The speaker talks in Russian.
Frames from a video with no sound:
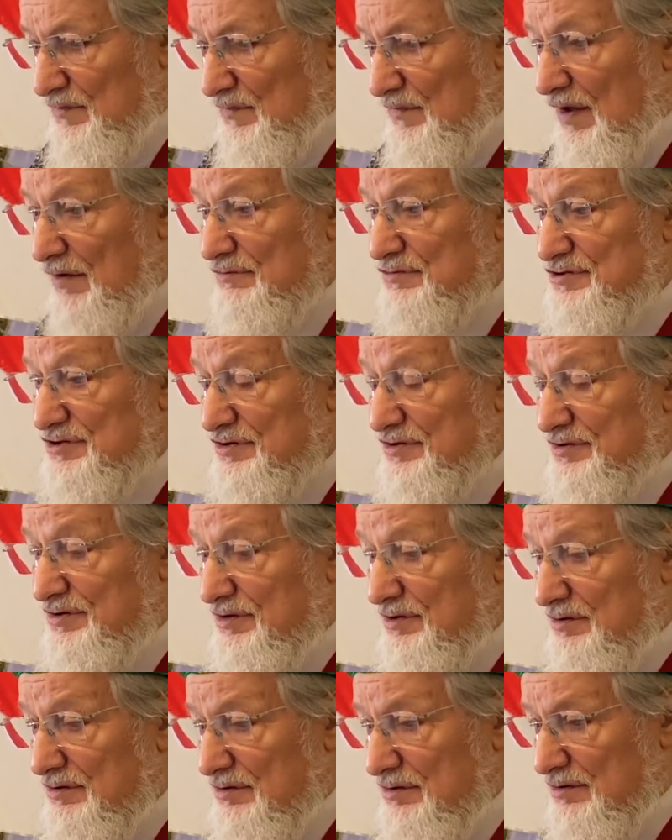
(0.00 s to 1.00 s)
Я в
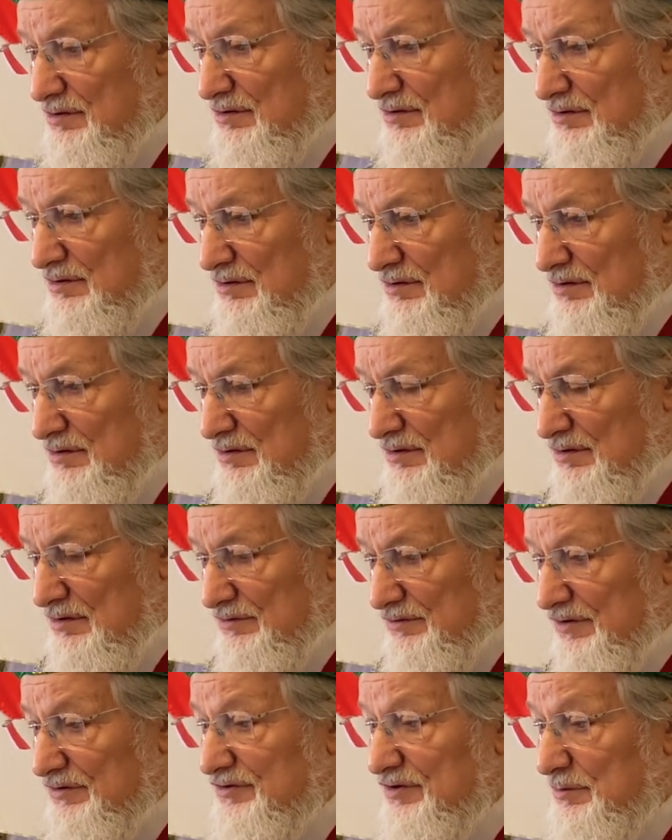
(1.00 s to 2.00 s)
жизни
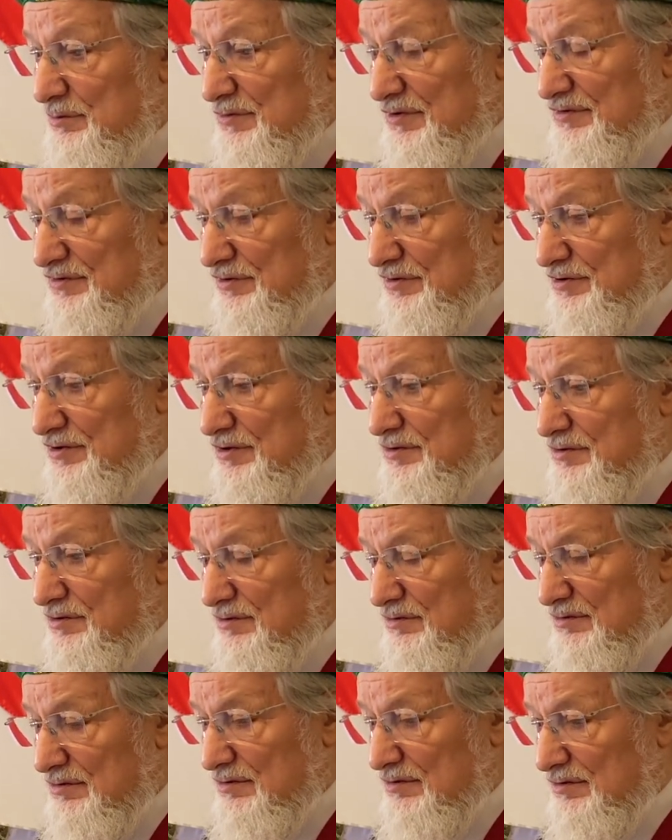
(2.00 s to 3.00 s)
за 70 лет
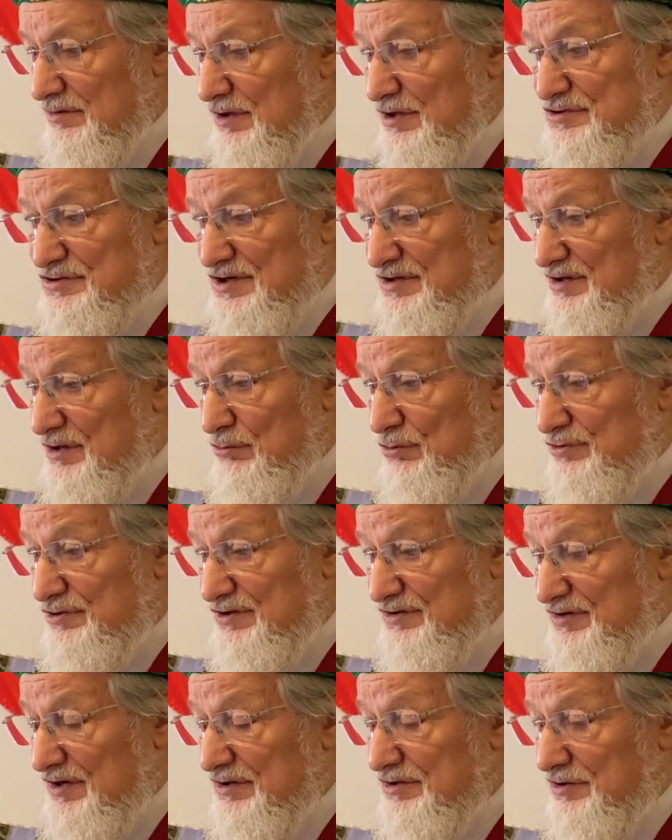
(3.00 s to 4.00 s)
даже одного
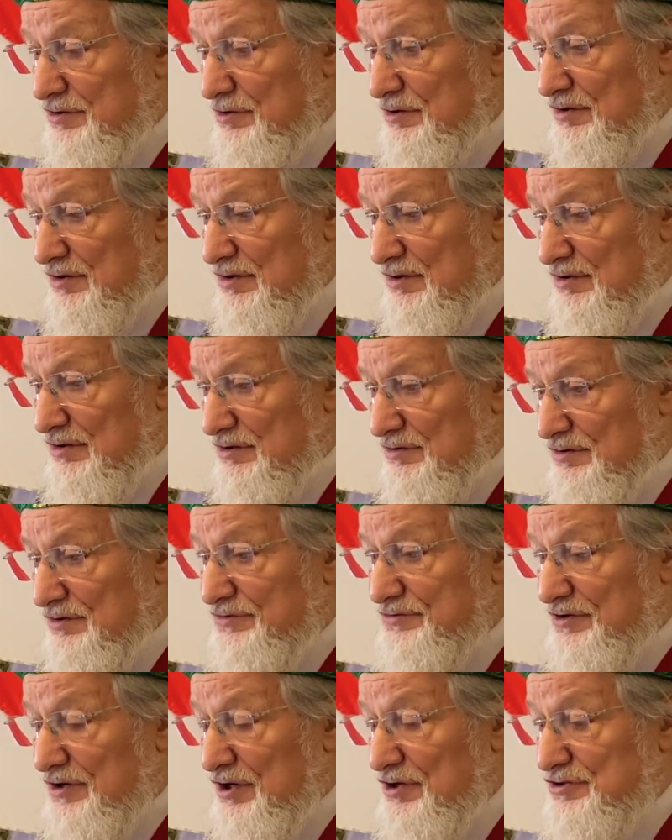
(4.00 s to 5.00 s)
десятка
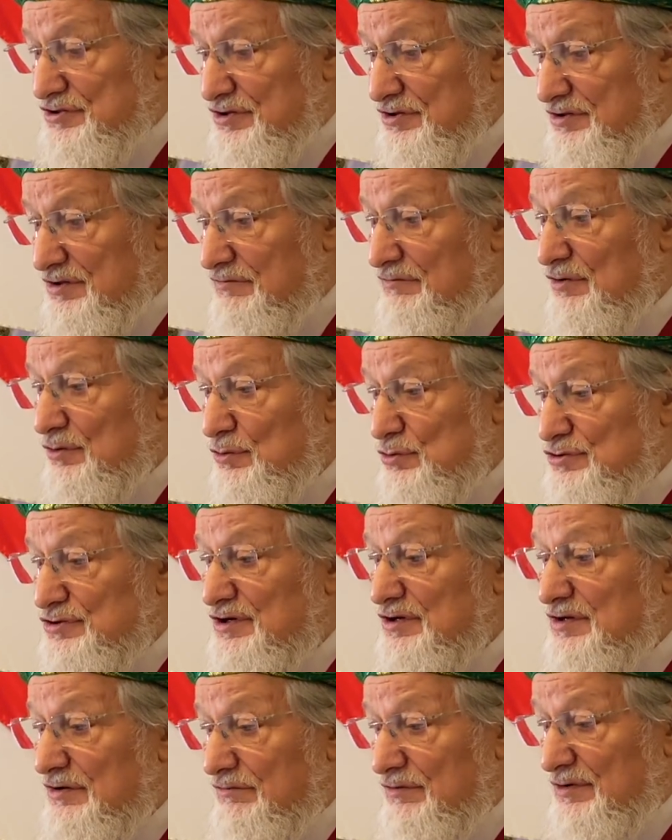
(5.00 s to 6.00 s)
настоящих
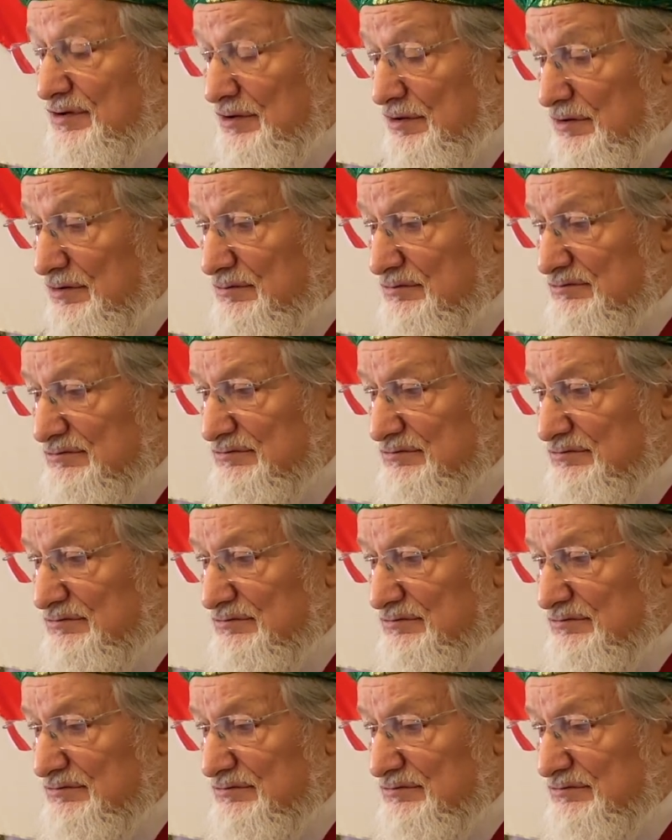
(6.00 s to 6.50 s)
неверующих не видел –